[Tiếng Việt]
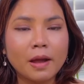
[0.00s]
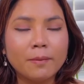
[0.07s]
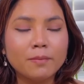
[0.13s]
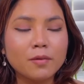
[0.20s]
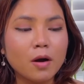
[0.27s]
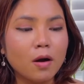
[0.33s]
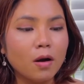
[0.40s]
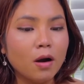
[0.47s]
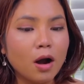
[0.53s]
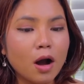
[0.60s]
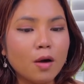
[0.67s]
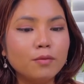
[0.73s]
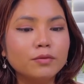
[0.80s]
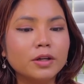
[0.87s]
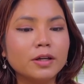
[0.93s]
còn
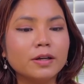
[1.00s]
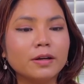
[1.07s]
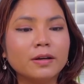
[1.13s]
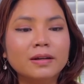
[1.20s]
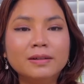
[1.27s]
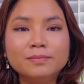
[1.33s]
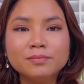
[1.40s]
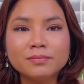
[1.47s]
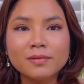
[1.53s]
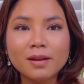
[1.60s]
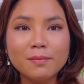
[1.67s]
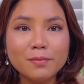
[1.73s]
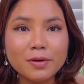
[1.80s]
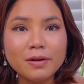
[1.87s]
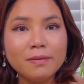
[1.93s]
không thì
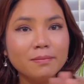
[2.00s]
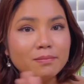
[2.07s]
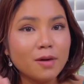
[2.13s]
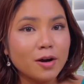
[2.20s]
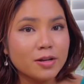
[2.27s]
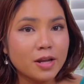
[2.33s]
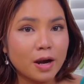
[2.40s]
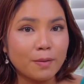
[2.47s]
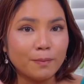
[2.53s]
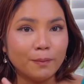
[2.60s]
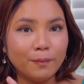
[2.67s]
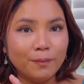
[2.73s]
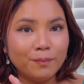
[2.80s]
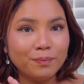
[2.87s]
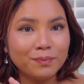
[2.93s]
Maria bỏ chồng
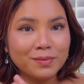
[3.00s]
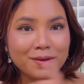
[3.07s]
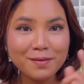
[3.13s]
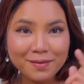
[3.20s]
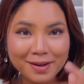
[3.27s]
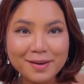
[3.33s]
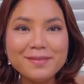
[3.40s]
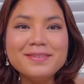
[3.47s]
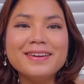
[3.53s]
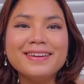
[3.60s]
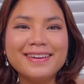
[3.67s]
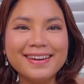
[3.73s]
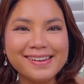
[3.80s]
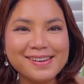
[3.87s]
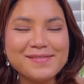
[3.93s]
giống kiểu
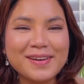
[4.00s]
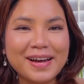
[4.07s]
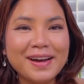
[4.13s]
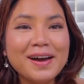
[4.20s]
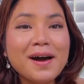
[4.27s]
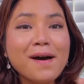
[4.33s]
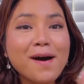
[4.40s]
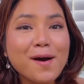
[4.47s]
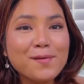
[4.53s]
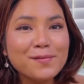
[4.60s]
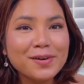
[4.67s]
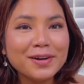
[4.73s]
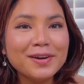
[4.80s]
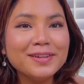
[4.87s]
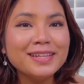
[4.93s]
vậy đó các bạn không
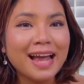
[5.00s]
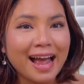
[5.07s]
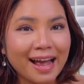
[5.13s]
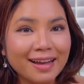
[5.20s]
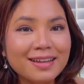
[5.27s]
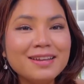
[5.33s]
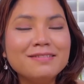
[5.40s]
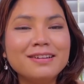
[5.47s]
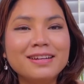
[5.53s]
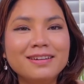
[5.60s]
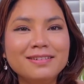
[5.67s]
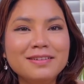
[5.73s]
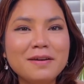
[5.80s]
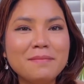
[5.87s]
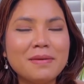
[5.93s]
có nói thẳng như
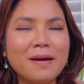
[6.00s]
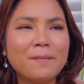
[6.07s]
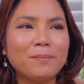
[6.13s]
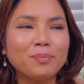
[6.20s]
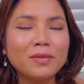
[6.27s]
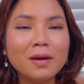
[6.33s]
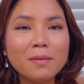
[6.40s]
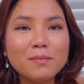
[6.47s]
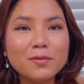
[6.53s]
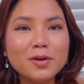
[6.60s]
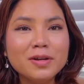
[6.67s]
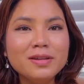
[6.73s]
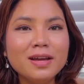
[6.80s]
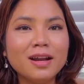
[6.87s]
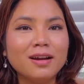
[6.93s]
vậy nhưng mà
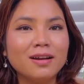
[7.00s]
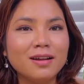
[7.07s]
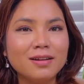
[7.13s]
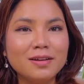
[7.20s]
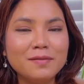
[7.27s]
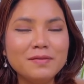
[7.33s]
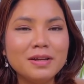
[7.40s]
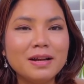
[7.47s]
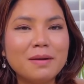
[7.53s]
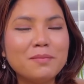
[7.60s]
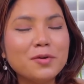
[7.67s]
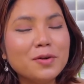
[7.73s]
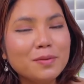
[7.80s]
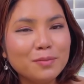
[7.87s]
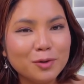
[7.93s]
Maria nhìn thì giống như là
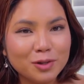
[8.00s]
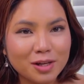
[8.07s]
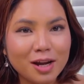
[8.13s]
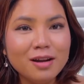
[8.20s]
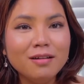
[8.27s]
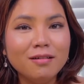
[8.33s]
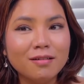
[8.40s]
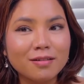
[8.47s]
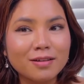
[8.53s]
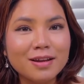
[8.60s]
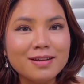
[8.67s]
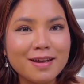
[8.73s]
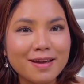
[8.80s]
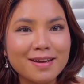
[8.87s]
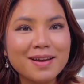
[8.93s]
Maria, Maria thấy được
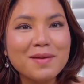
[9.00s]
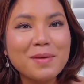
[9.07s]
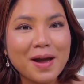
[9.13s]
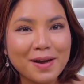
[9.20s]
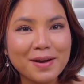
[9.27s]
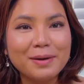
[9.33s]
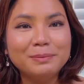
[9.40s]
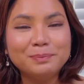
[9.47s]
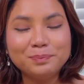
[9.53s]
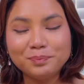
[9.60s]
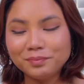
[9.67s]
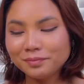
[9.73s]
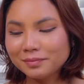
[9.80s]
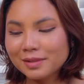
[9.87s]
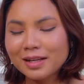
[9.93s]
như vậy các bạn thấy không
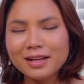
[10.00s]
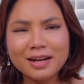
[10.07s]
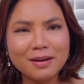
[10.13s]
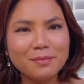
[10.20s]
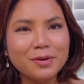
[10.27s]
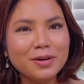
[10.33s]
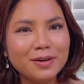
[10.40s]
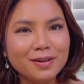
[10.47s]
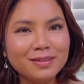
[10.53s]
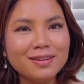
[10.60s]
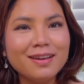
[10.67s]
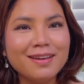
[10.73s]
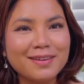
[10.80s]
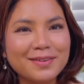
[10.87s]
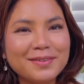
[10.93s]
cái này là Maria nói
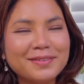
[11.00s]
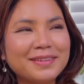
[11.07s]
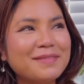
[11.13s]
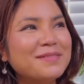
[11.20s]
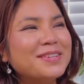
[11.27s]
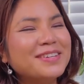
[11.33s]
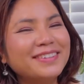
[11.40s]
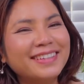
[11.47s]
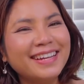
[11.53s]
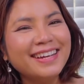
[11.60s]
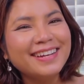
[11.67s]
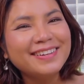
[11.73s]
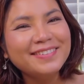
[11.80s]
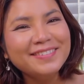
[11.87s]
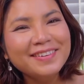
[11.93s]
thiệt luôn tâm sự
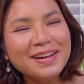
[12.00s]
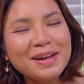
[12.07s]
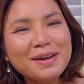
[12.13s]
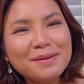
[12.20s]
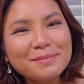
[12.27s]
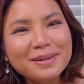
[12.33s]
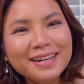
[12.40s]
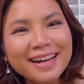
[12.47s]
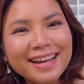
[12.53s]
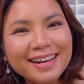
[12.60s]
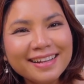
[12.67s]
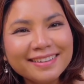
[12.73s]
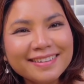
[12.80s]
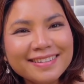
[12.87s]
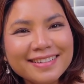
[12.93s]
thiệt luôn bữa nay
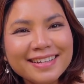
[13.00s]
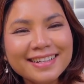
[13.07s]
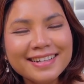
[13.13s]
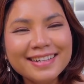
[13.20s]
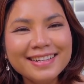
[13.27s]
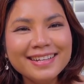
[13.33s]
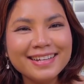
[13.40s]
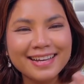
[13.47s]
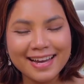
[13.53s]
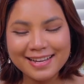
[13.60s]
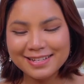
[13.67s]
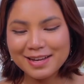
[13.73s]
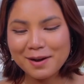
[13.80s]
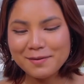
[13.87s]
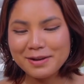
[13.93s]
là tự nhiên đi đi kể
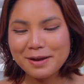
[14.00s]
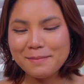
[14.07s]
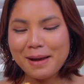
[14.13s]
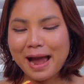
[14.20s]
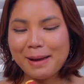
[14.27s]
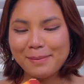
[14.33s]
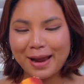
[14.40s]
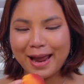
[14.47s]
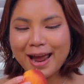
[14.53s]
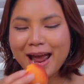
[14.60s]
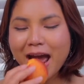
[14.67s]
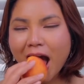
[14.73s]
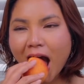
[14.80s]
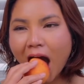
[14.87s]
xấu về ba mẹ ha